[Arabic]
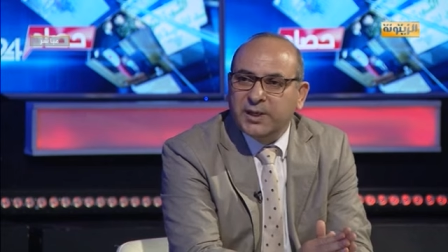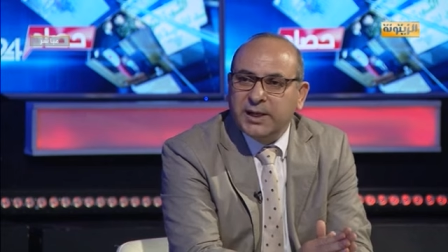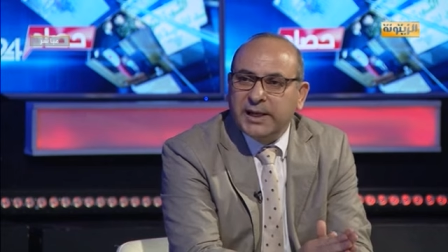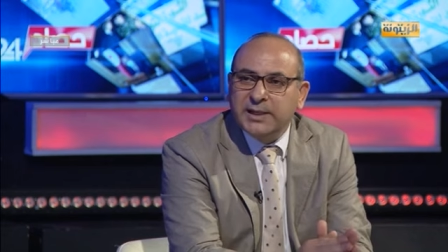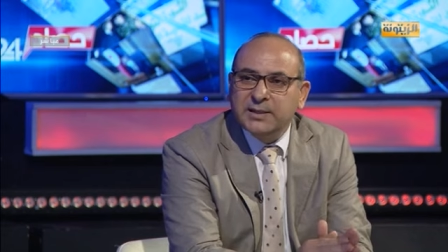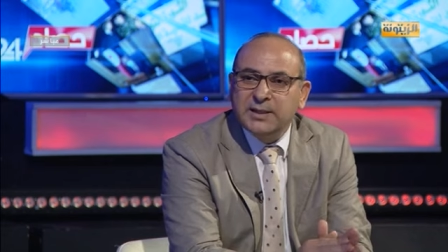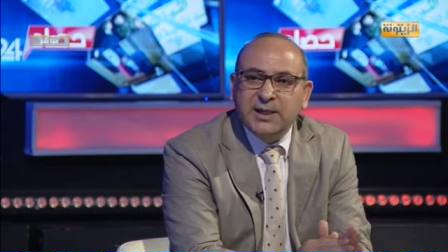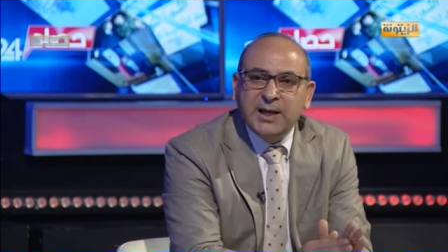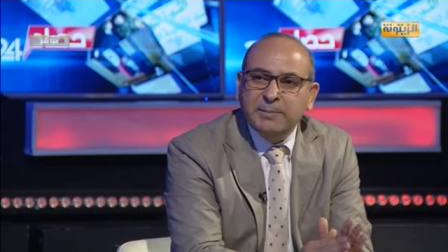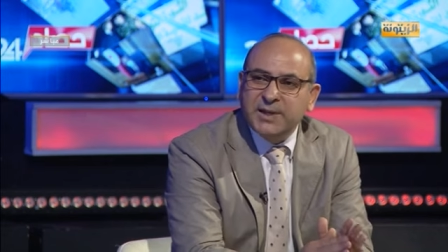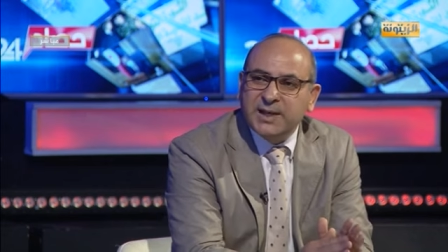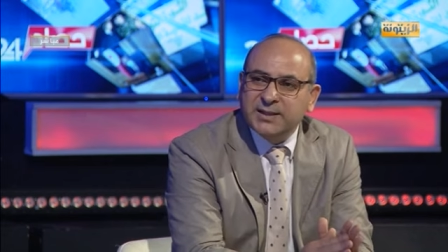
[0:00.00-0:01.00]
في النهاية
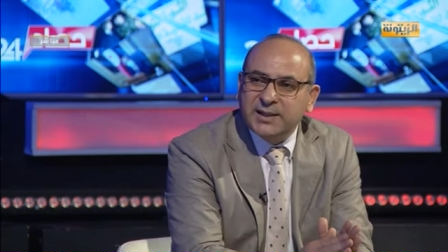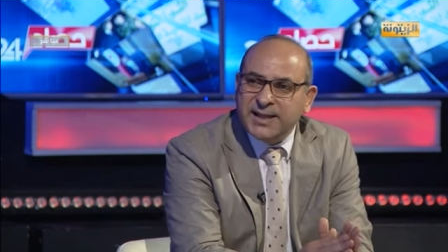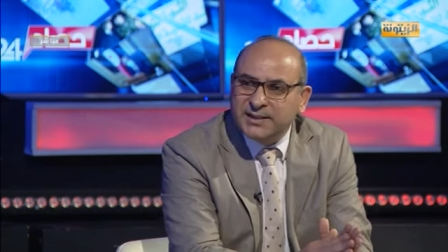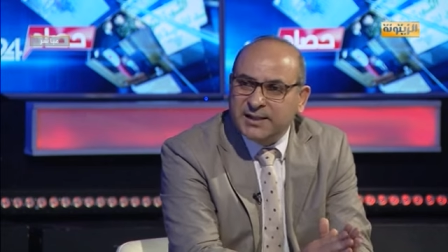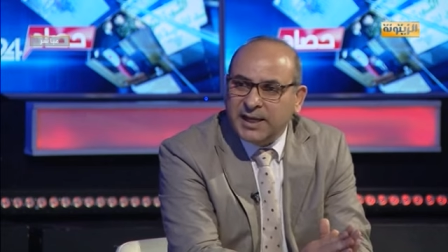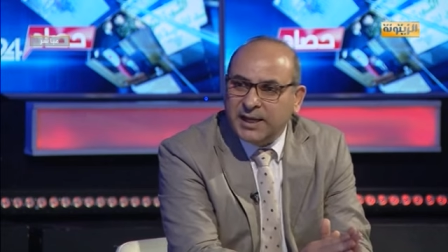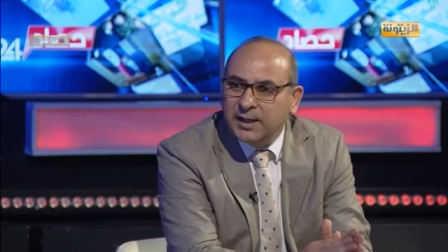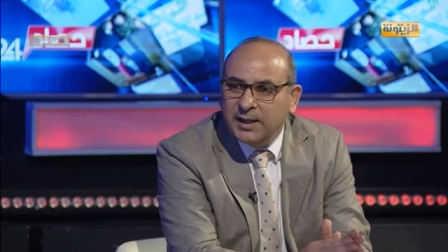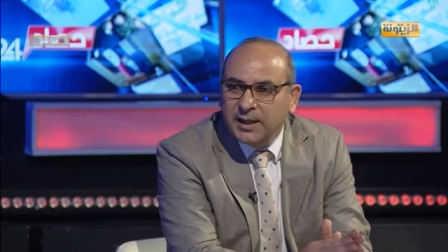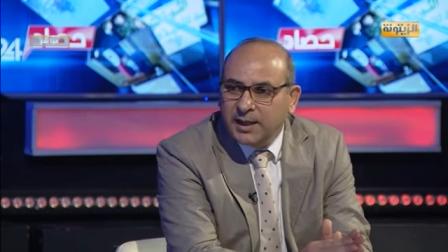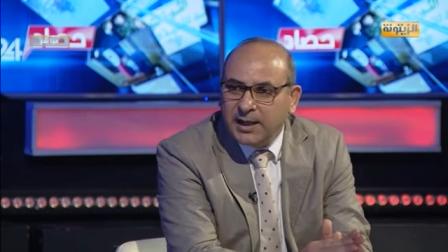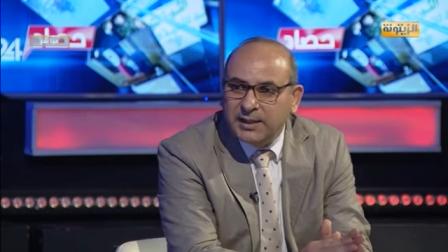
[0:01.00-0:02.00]
لم يتزحزح
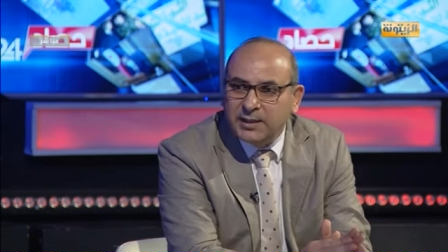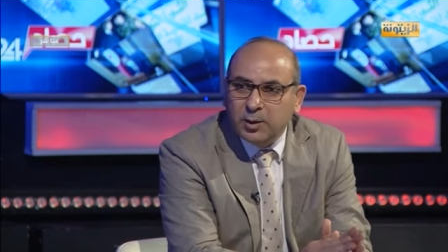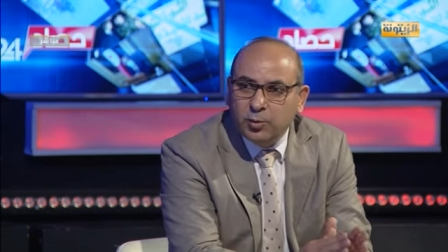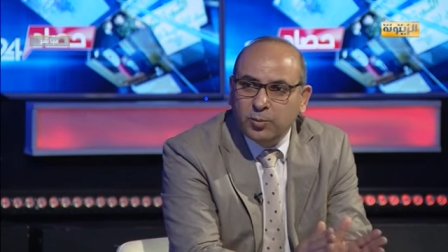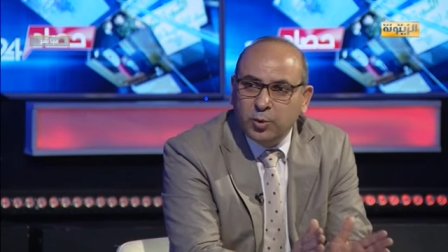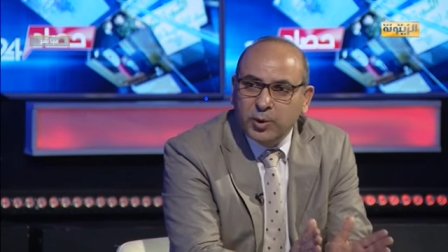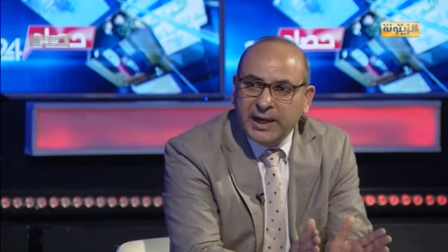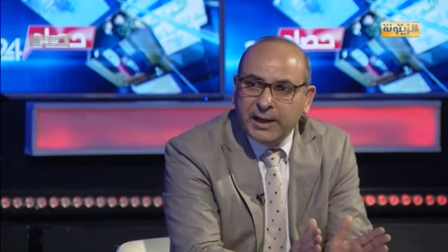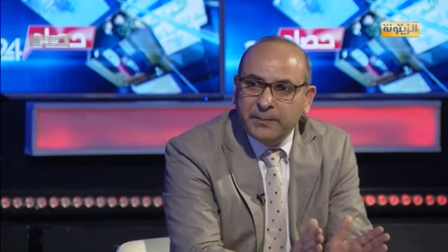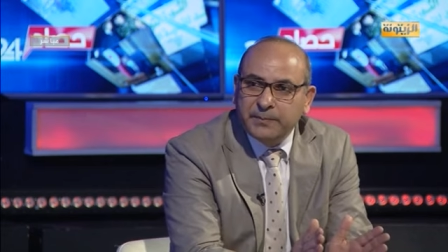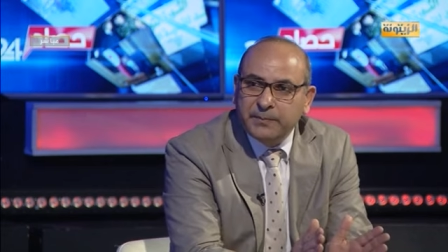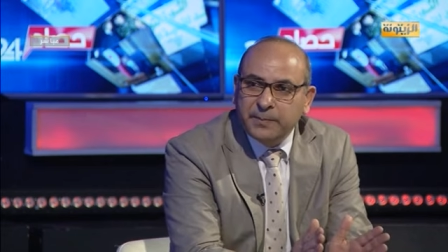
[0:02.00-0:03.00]
قيد أنملة